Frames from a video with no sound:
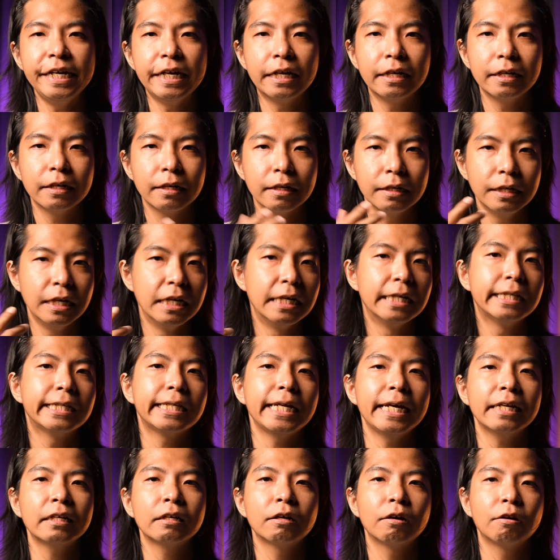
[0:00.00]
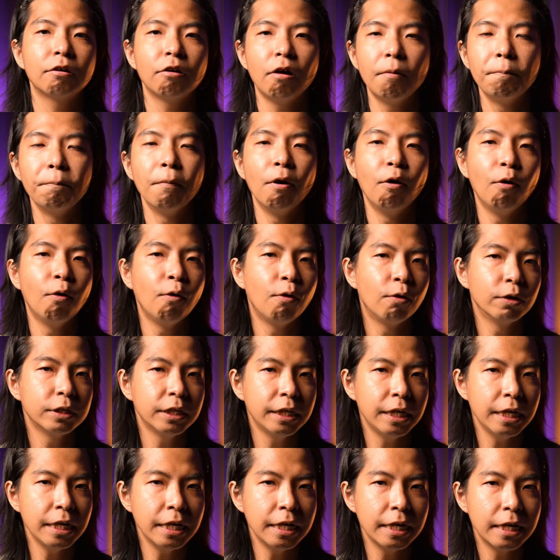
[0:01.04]
อีก 1 เซตคอมโบ
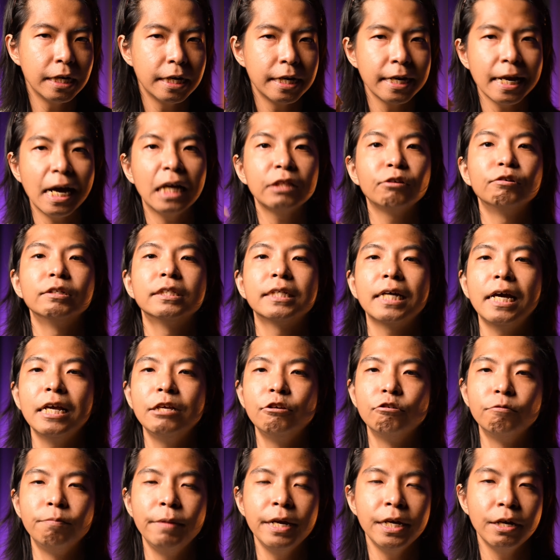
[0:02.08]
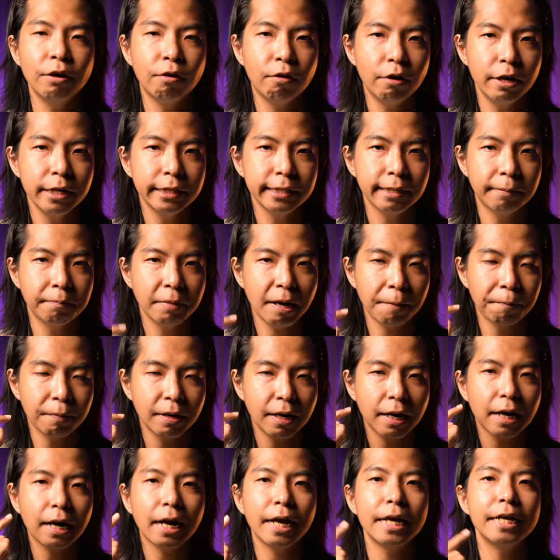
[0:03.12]
ที่น่าสนใจอยู่ไม่น้อยสำหรับ
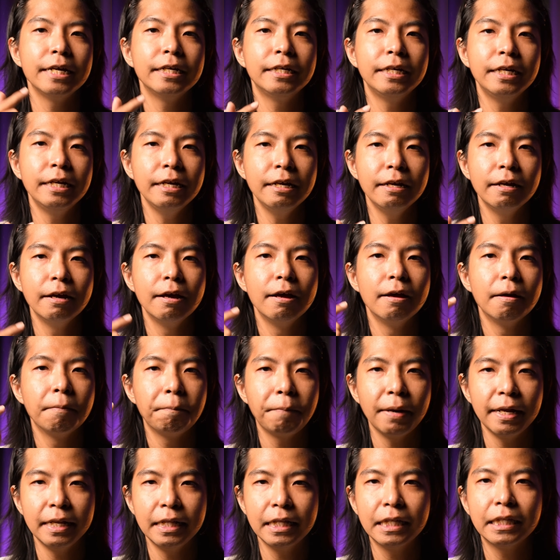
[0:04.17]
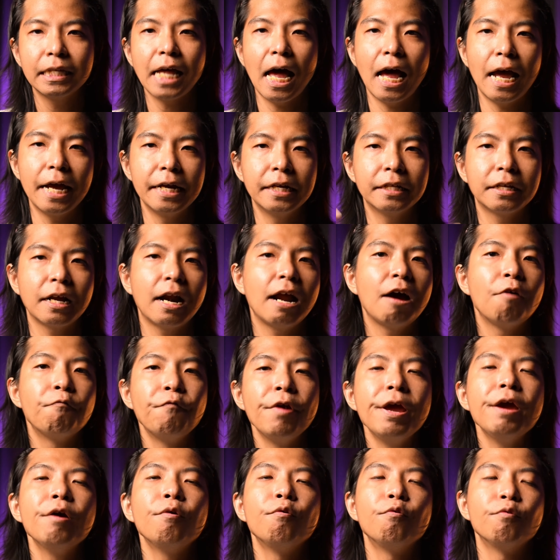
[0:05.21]
ใครที่เป็นสายทรา
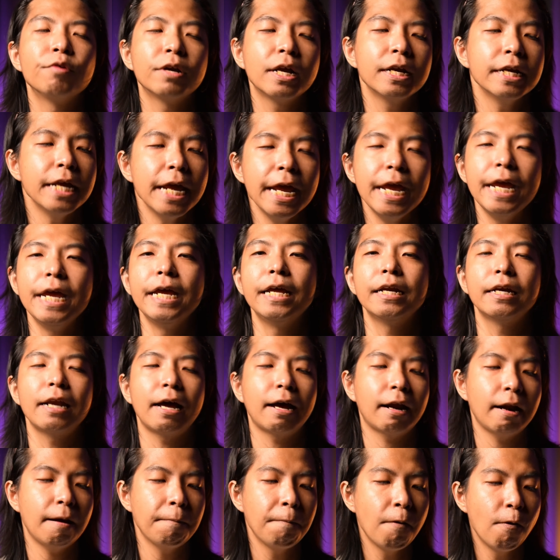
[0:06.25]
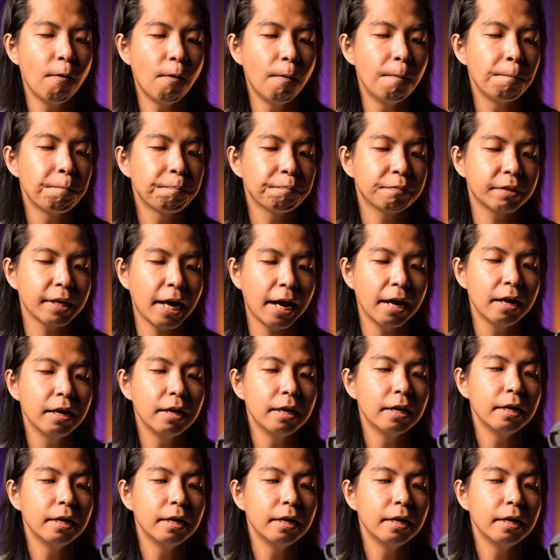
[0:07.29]
เวลนั่นเองนะครับผมนะ